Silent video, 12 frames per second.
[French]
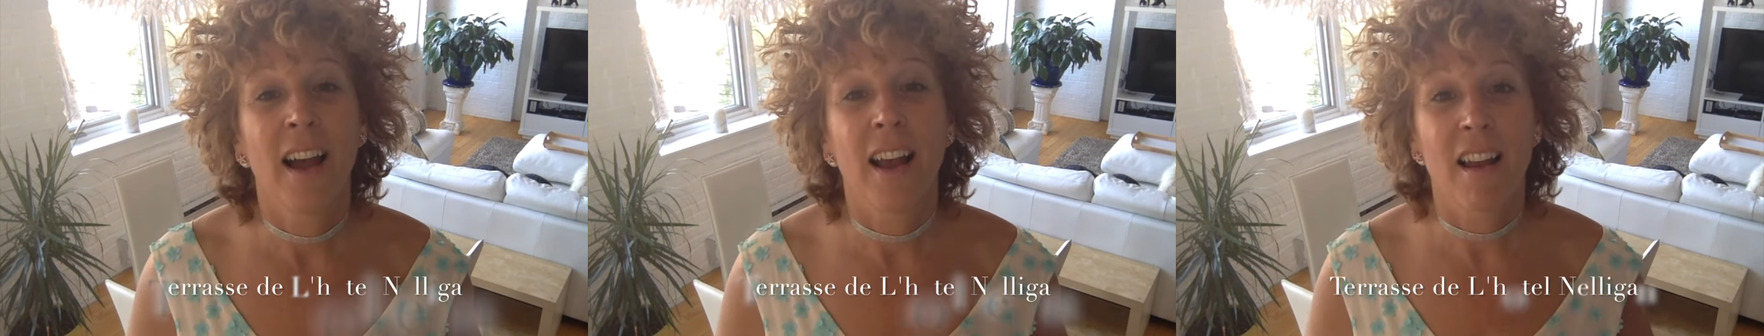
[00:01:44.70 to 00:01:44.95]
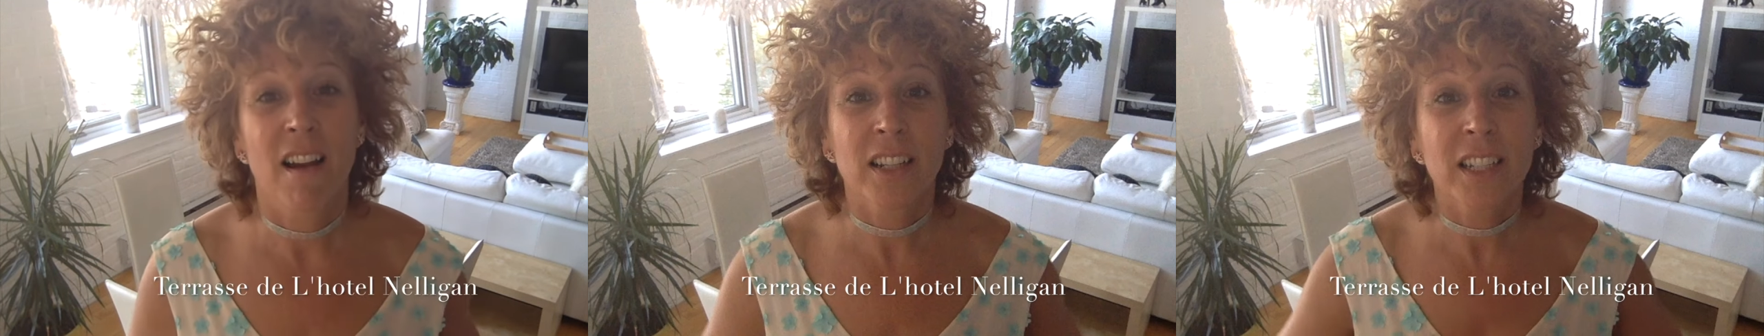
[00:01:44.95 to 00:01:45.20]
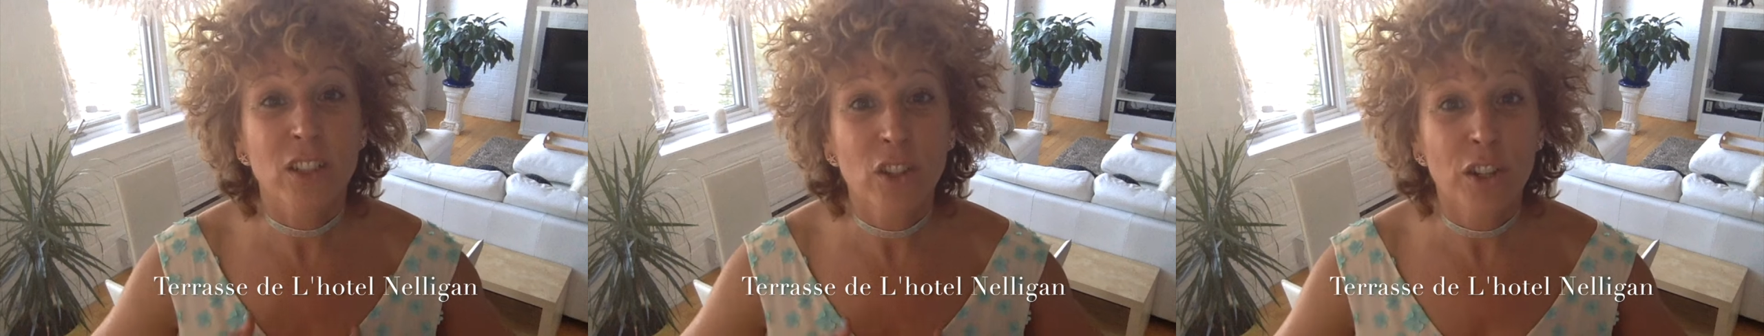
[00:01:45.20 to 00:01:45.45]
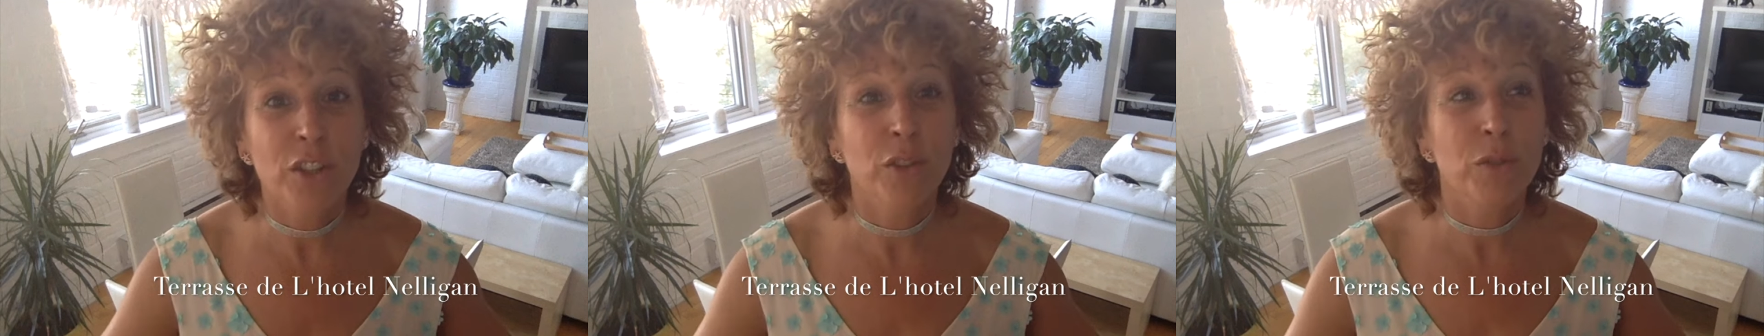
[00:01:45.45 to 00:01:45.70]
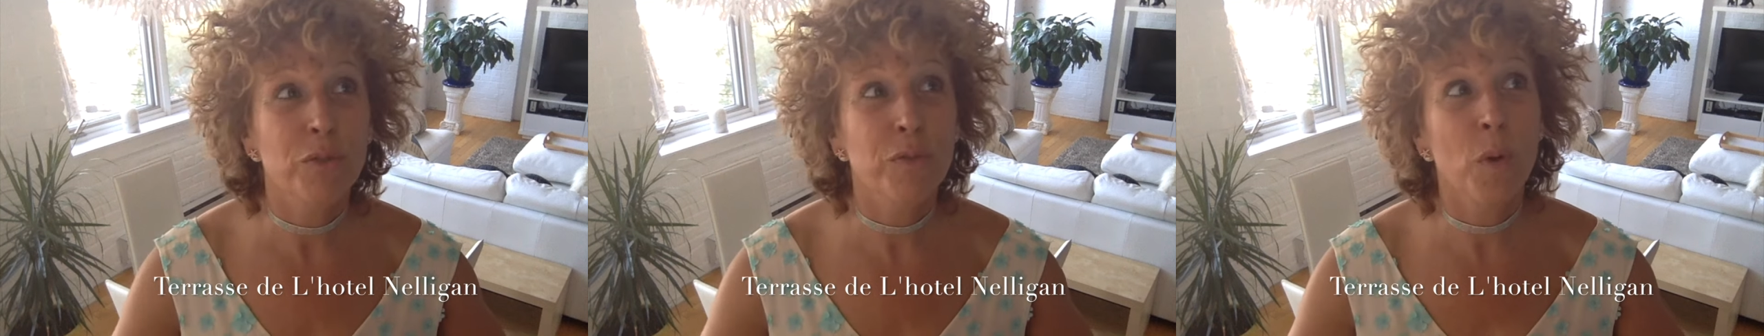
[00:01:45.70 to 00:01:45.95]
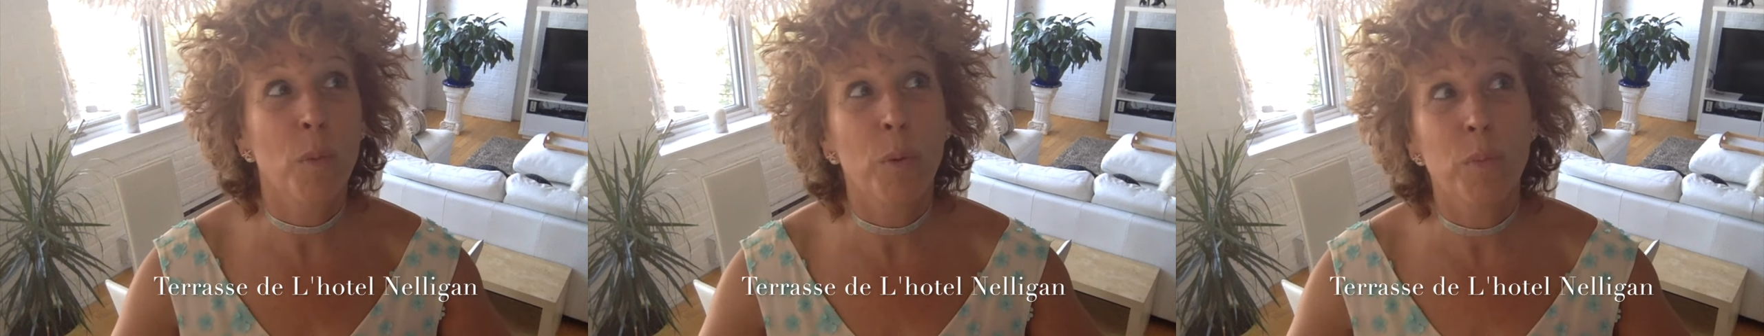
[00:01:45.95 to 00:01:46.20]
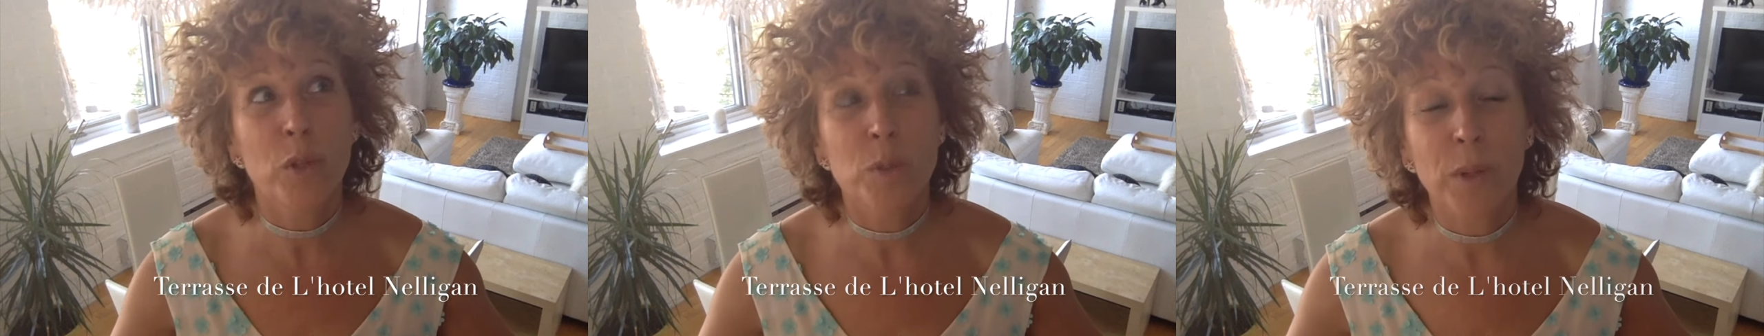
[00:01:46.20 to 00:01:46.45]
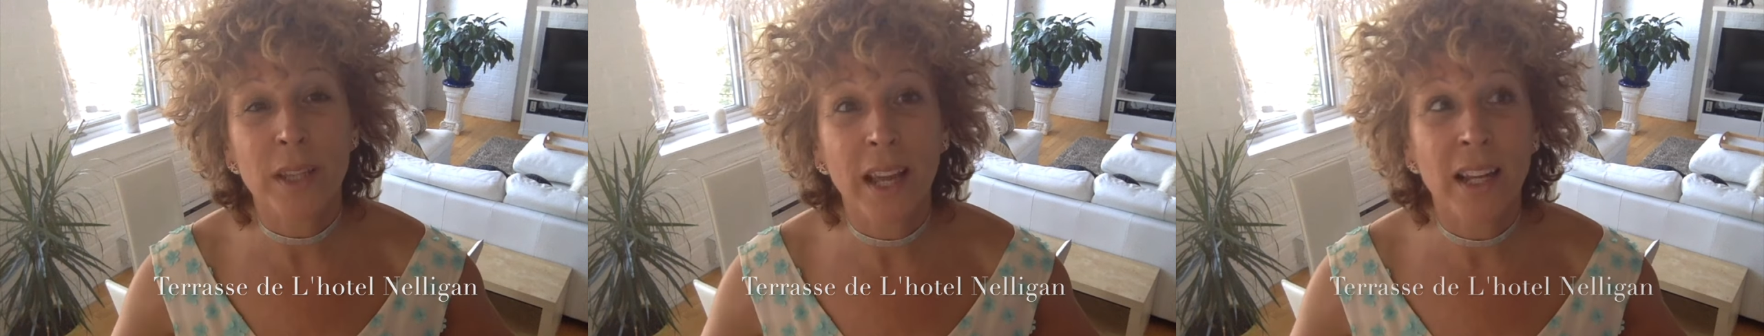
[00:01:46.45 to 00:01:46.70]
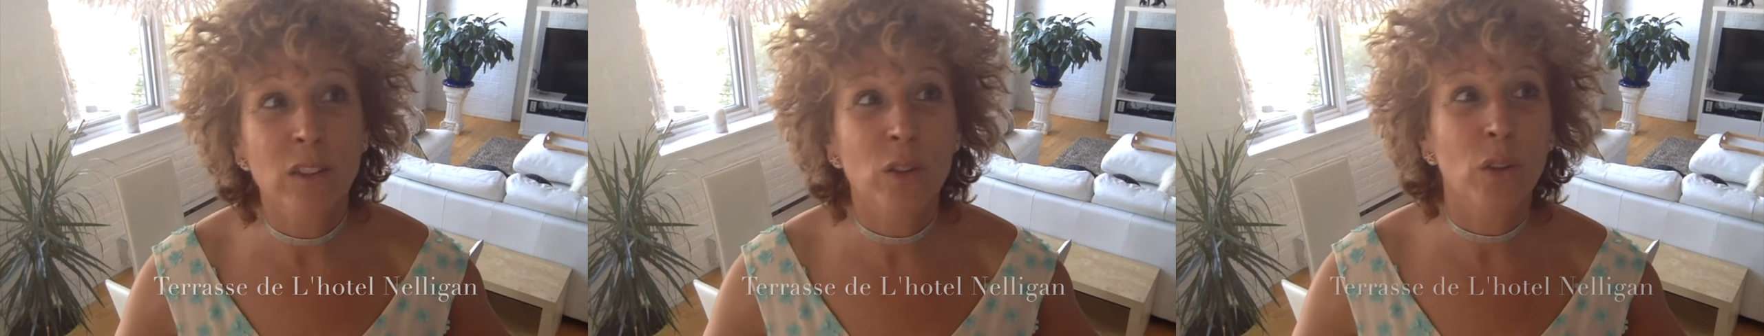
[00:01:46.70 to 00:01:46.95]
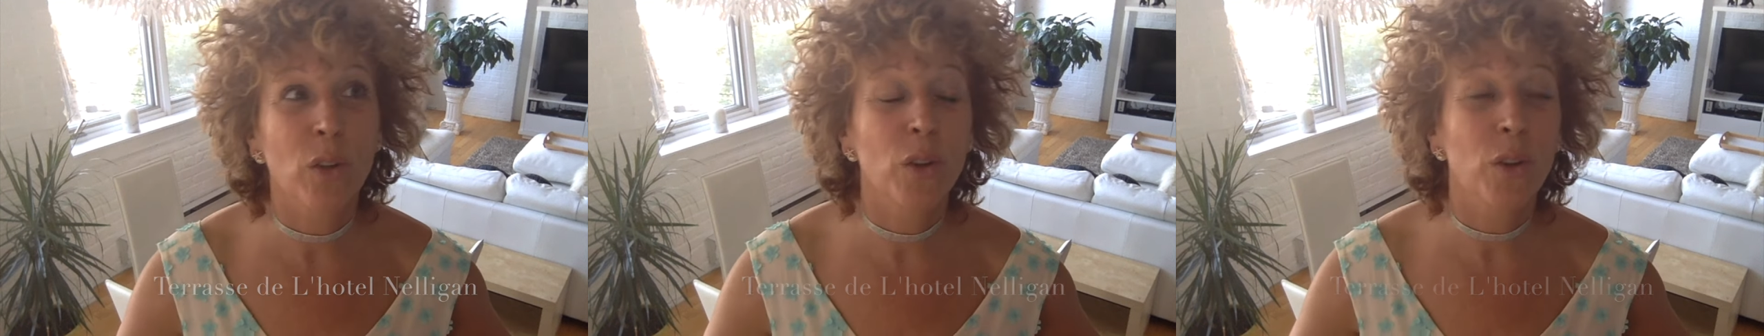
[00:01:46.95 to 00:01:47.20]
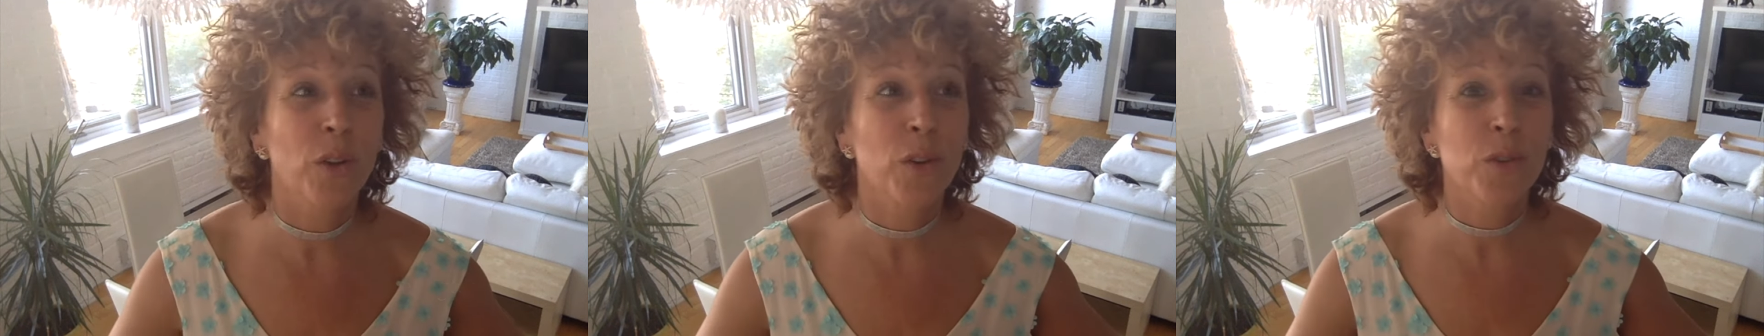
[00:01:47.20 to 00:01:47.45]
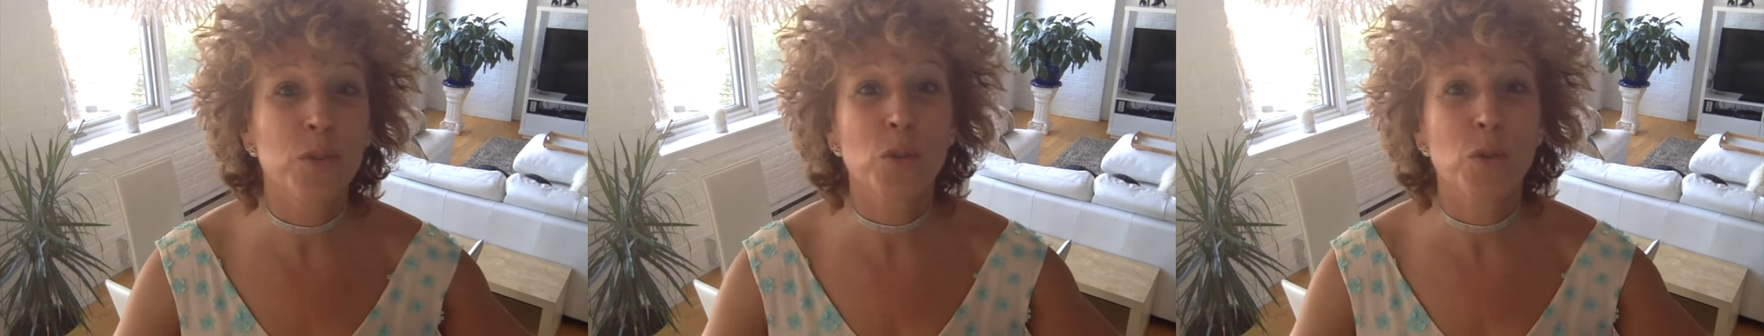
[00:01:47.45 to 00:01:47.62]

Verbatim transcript: Alors, qui donne une vue un peu plus peut-être euh,